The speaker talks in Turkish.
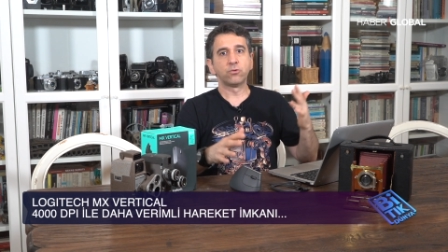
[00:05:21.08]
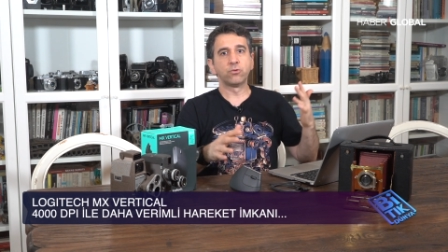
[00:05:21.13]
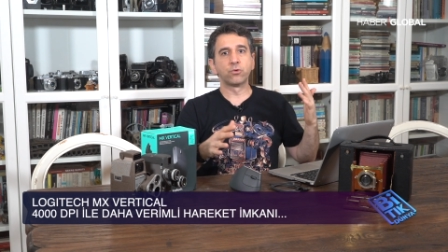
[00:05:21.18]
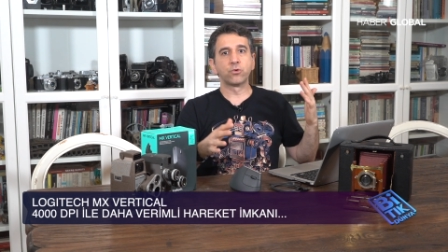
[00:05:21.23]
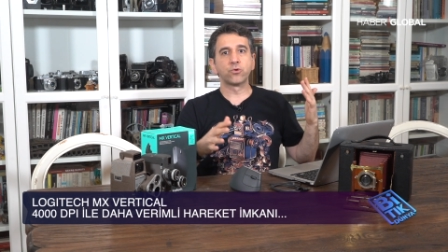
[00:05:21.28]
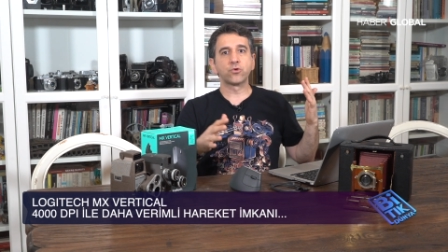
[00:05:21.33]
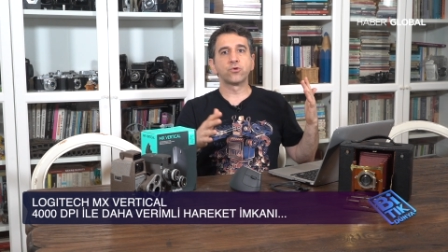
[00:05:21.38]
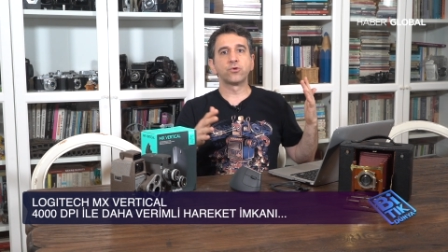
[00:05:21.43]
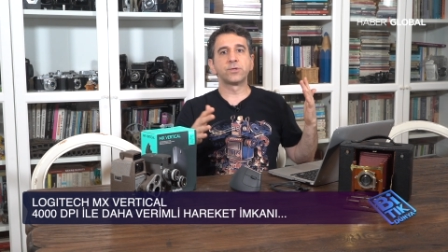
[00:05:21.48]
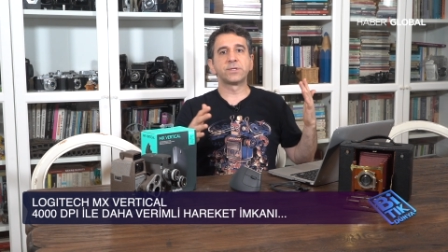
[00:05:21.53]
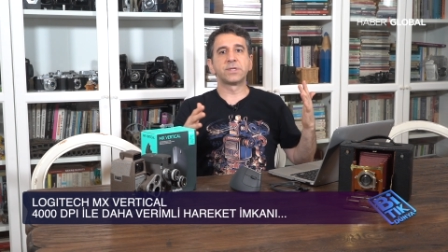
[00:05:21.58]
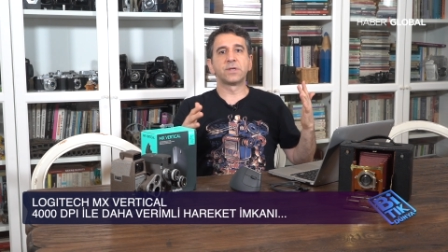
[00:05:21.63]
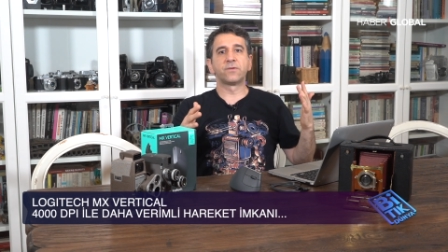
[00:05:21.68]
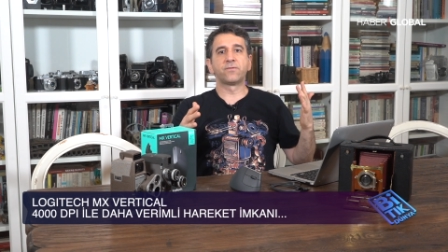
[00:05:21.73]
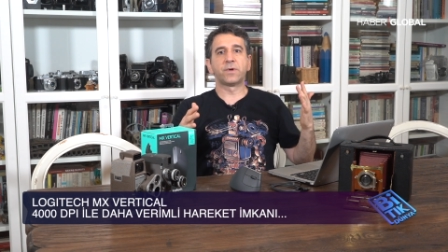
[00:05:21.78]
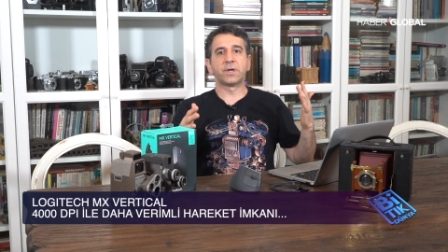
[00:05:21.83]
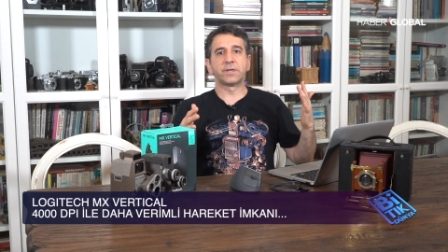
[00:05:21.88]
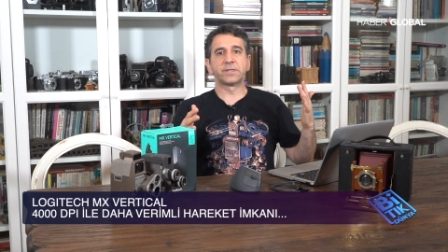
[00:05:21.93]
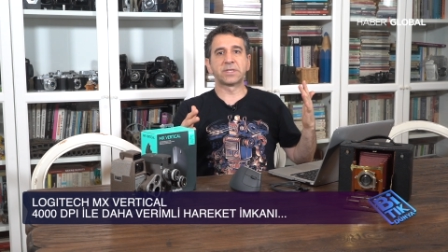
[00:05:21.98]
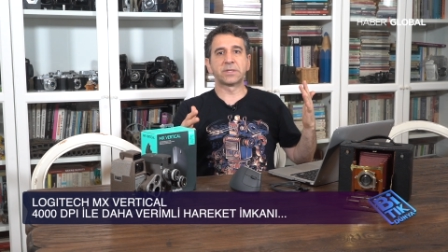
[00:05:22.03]
duruşunuzu da
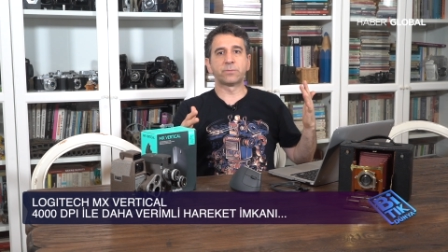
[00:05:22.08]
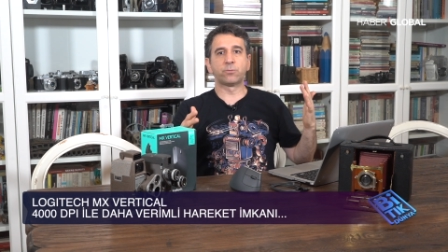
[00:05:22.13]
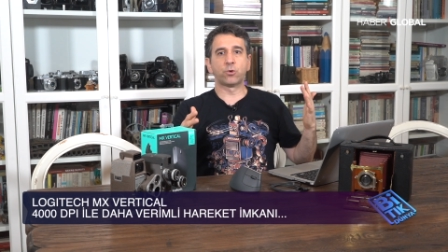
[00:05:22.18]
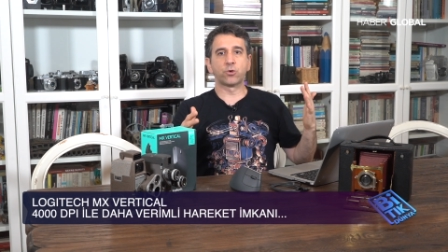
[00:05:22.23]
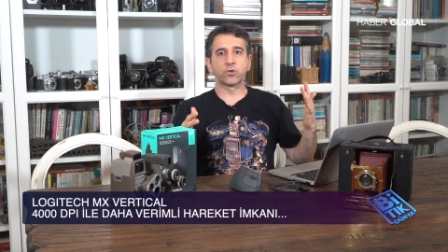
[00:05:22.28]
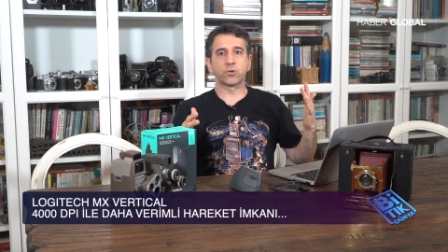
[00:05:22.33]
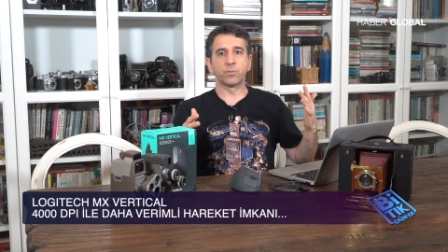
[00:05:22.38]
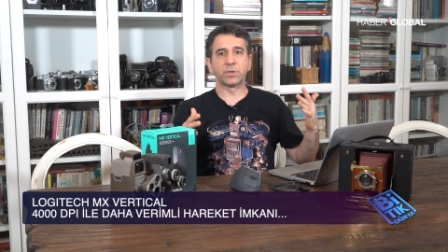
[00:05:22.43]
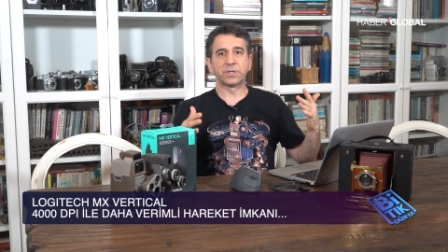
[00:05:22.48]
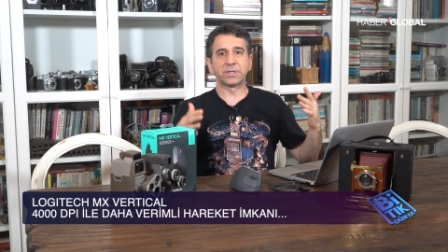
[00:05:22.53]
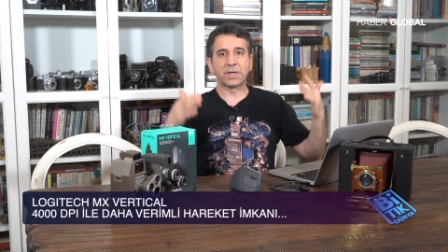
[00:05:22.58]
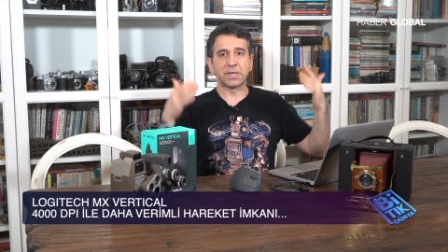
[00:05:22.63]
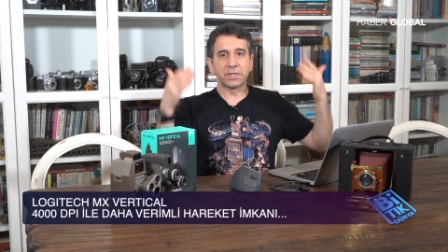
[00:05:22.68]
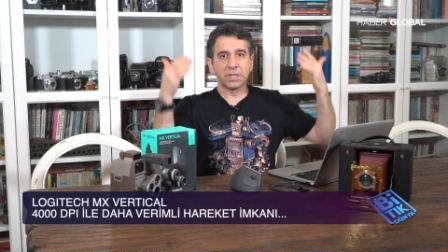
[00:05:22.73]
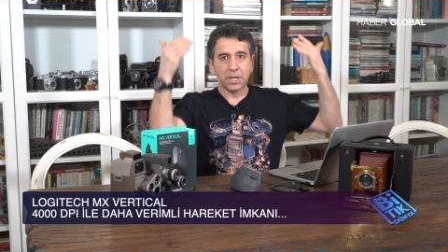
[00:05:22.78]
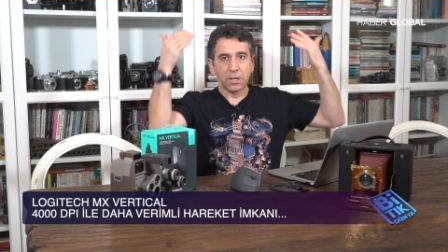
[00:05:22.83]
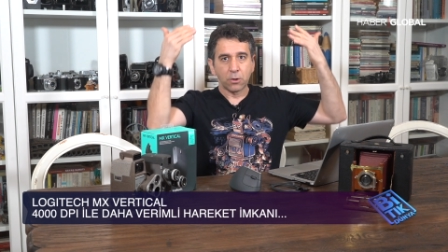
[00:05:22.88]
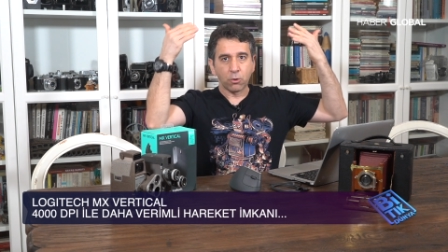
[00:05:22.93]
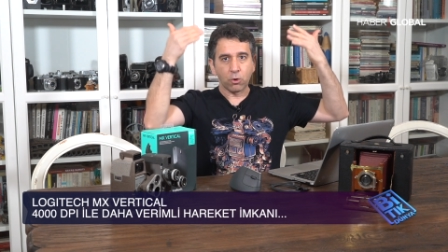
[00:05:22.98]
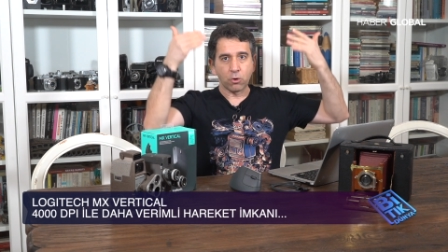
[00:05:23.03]
fazla bozmadan,
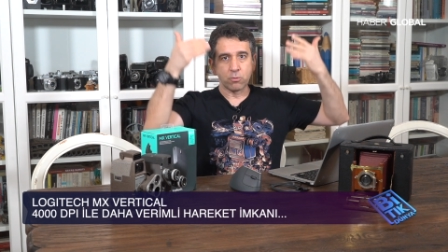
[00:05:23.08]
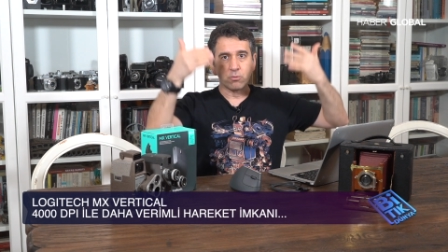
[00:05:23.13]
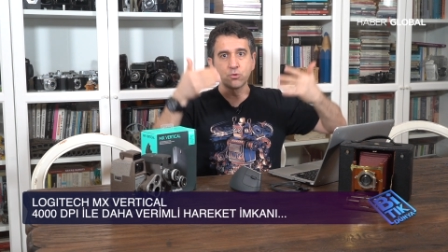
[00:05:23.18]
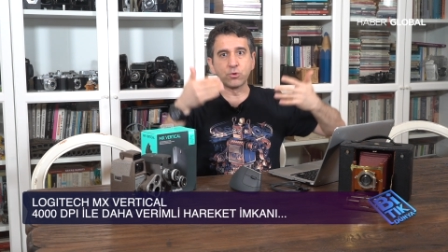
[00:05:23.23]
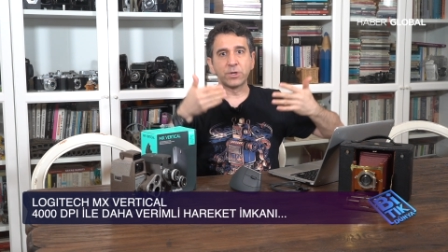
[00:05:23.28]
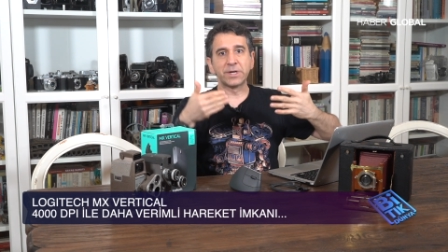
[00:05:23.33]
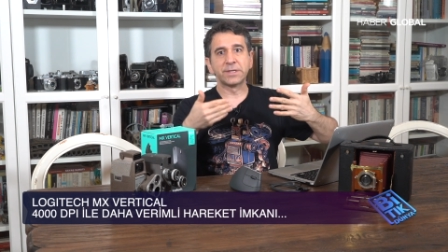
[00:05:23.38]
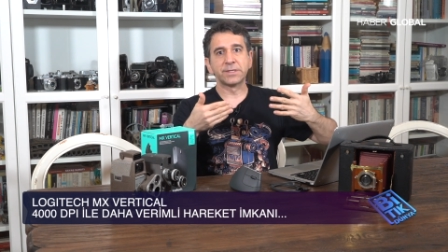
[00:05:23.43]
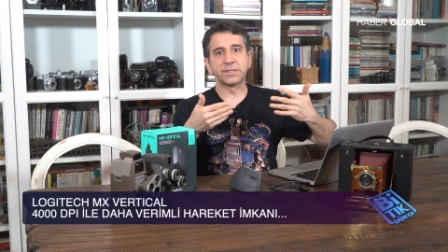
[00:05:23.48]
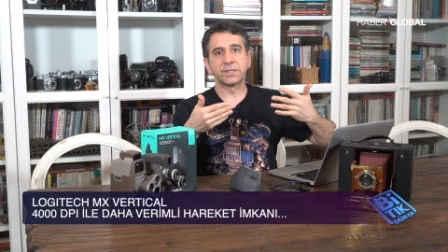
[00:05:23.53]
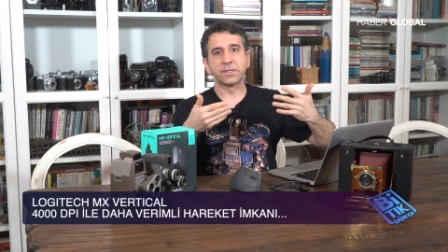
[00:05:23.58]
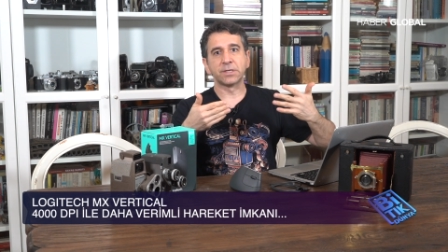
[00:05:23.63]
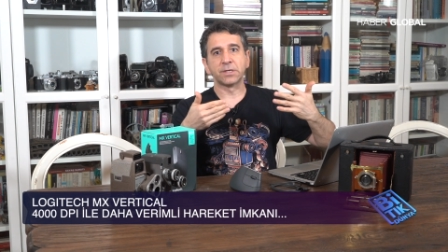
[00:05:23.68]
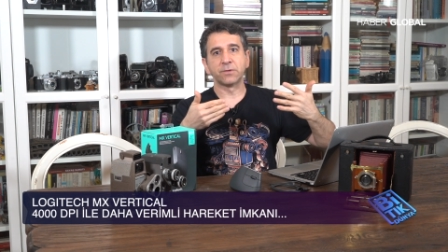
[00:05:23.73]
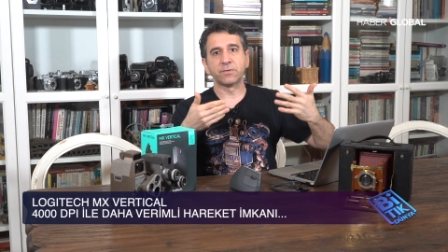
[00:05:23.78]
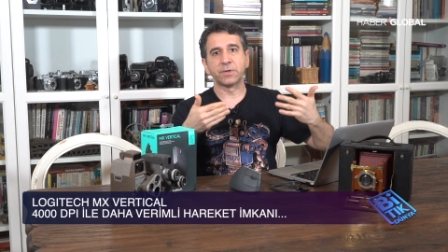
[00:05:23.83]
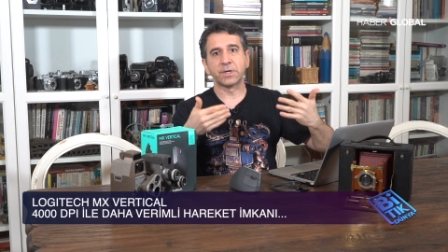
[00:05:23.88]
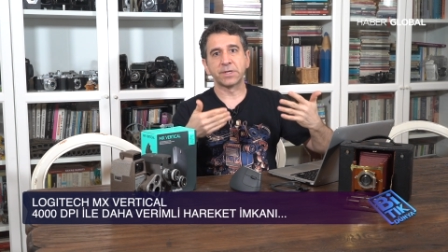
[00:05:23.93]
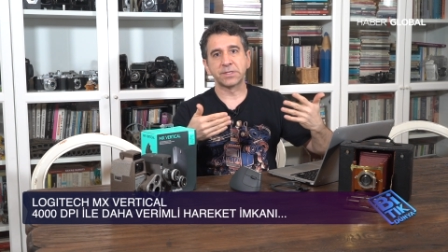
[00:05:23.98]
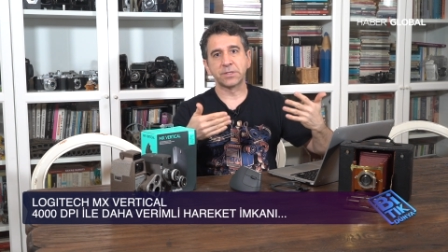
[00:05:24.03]
omurganıza da
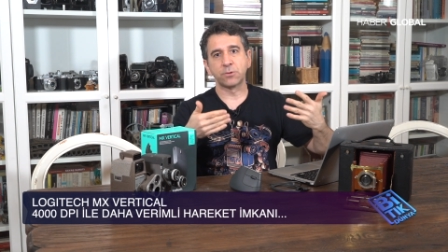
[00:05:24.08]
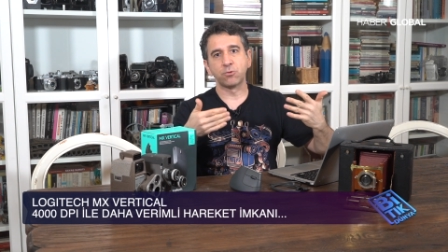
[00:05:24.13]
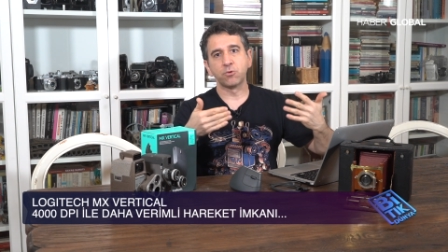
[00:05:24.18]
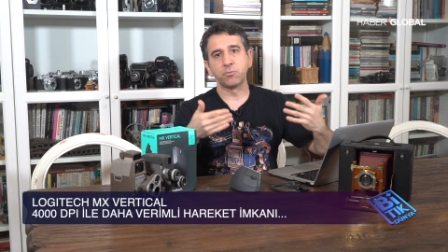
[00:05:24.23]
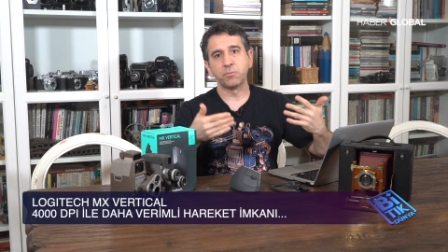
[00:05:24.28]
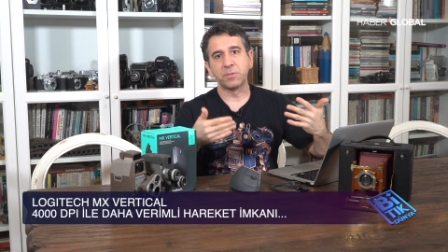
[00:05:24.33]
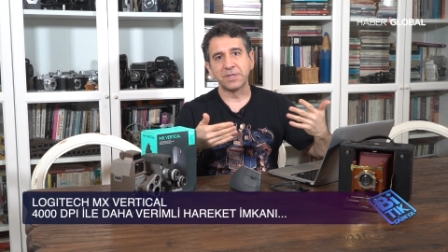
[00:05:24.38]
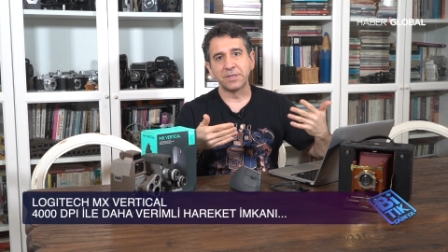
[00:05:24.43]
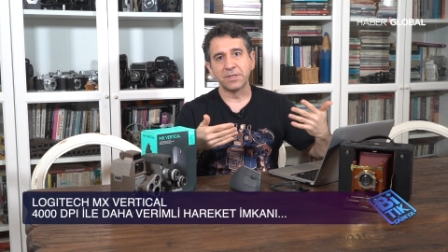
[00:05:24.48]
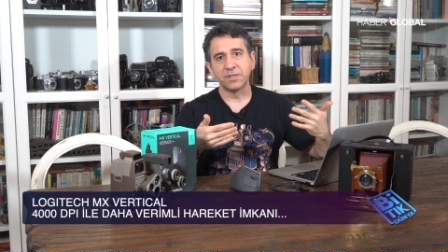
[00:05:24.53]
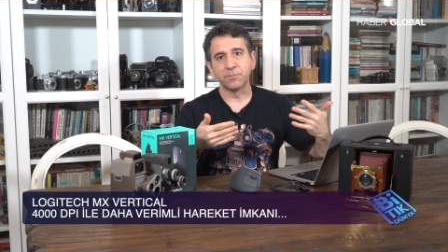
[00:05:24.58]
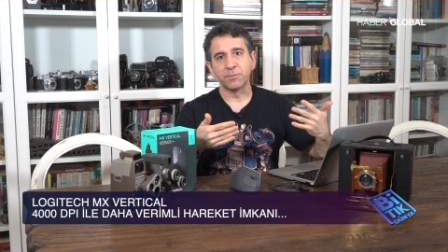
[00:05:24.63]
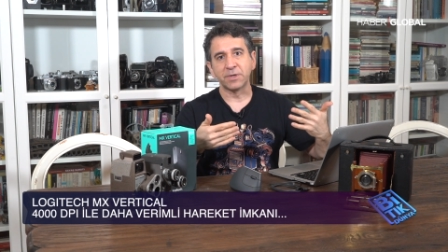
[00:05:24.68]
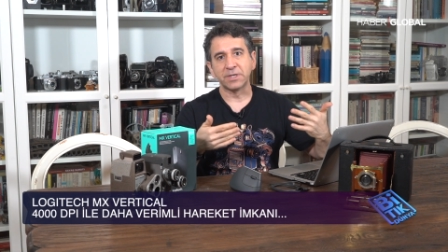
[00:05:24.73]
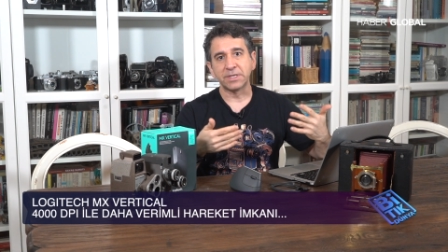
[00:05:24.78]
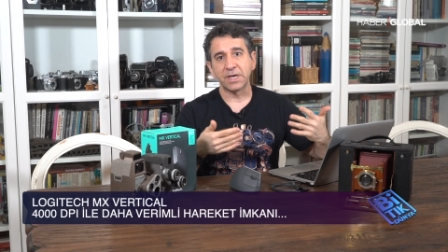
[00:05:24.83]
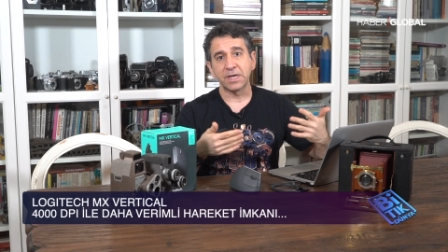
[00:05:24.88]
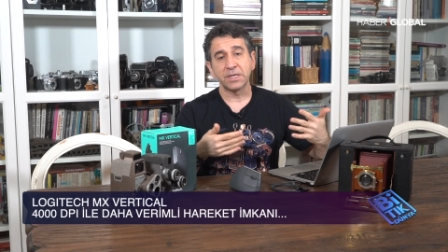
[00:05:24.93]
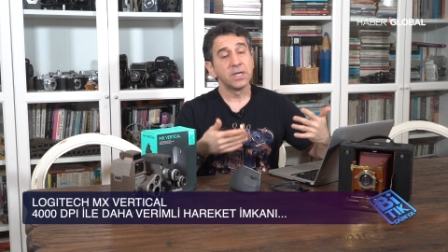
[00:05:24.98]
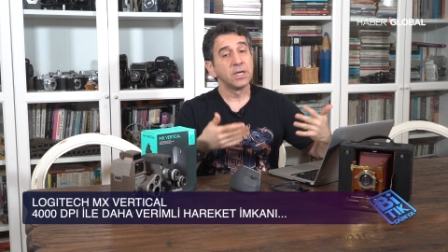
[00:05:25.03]
fazla yük
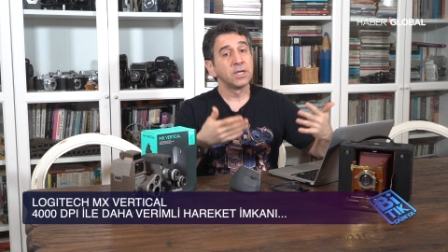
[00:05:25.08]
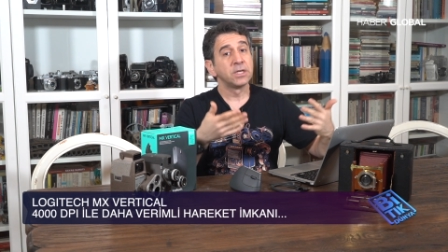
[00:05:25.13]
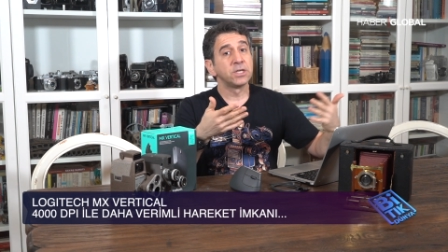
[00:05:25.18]
bindirmeden